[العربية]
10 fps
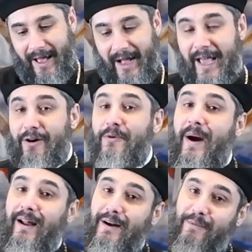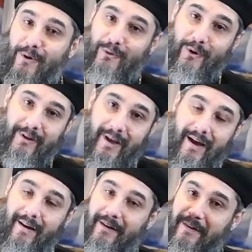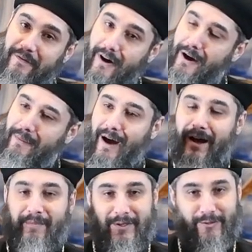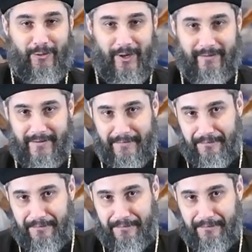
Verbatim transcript: هجاوب على الموضوع ده في اربع خمس نقط